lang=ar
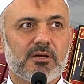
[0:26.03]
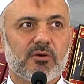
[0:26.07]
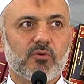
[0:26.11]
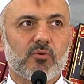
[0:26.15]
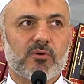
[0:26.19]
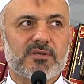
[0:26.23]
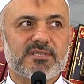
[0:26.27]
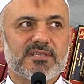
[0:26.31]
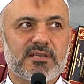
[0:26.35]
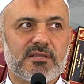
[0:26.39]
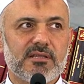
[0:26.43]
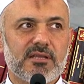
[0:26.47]

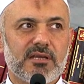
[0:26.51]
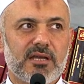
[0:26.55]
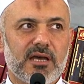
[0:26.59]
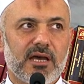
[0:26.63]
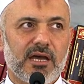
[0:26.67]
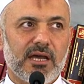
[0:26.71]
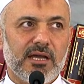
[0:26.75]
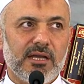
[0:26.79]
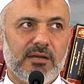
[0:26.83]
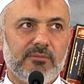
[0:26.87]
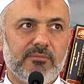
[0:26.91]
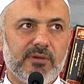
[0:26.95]

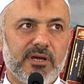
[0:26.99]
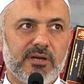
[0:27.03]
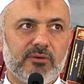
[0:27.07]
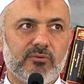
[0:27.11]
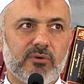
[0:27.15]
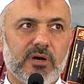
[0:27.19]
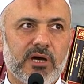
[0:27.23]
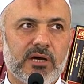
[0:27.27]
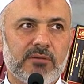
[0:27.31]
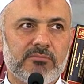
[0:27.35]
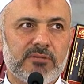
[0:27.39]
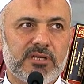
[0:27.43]
وزدنا علما
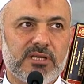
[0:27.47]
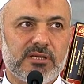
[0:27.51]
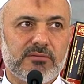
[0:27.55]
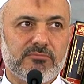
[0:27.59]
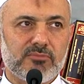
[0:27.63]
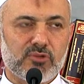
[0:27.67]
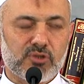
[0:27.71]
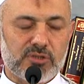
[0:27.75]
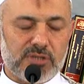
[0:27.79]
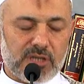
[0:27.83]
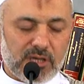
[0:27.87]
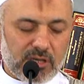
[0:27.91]
وعملا
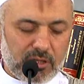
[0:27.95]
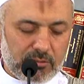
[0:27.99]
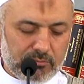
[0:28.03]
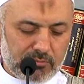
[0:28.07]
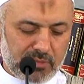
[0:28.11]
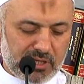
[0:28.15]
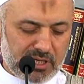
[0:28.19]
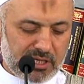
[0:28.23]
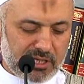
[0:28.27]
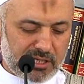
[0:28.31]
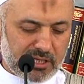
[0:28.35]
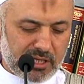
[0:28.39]

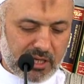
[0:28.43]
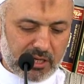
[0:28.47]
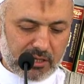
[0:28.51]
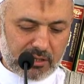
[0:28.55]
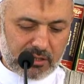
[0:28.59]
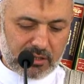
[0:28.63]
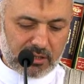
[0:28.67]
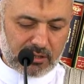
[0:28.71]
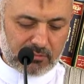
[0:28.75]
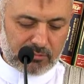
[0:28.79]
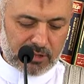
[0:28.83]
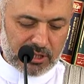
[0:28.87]
متقبلا يا
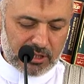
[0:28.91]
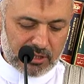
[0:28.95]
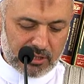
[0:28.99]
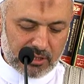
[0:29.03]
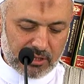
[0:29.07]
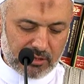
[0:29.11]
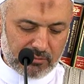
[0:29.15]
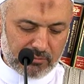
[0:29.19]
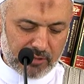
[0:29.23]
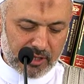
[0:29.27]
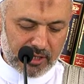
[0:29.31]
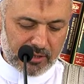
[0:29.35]
اكرم
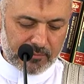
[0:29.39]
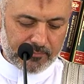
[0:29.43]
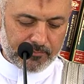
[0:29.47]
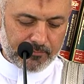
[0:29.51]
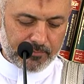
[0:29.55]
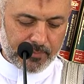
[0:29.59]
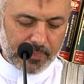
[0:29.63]
الاكرمين